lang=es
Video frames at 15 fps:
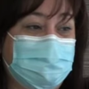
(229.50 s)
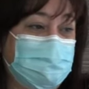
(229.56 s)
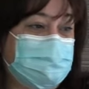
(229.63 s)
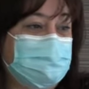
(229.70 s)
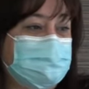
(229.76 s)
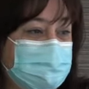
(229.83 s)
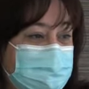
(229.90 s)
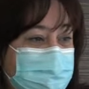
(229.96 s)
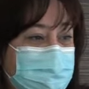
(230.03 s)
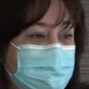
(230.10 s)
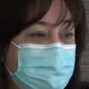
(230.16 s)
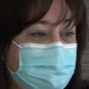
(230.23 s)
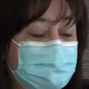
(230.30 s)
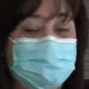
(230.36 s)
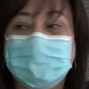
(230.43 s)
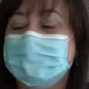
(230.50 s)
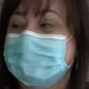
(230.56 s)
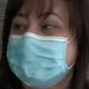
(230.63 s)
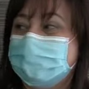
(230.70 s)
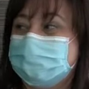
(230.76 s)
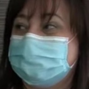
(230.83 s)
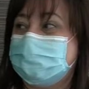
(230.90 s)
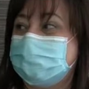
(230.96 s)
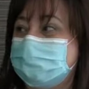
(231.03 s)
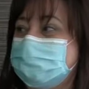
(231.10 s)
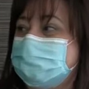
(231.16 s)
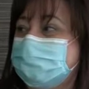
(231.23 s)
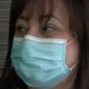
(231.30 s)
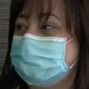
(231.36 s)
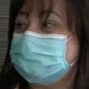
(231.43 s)
y, yo desde aquí también pues
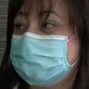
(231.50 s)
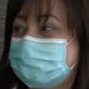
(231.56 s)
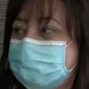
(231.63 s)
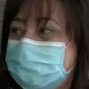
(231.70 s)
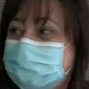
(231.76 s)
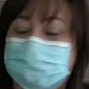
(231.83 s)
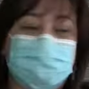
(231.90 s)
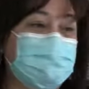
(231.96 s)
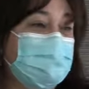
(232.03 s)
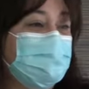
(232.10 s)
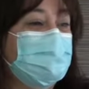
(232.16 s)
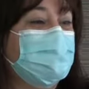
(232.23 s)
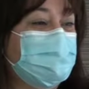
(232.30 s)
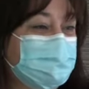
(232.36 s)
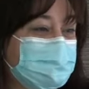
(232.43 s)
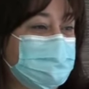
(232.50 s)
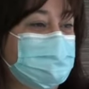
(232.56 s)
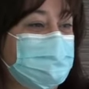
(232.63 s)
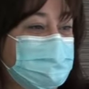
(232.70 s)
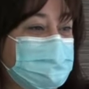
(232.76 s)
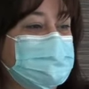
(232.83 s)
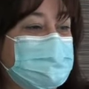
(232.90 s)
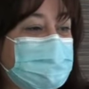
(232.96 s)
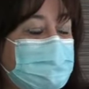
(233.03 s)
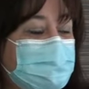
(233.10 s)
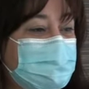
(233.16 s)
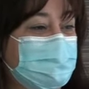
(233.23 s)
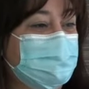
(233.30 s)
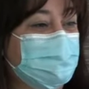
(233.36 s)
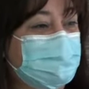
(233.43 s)
lanzo ese agradecimiento por todo lo que están
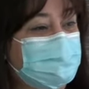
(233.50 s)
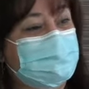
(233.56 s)
haciendo, por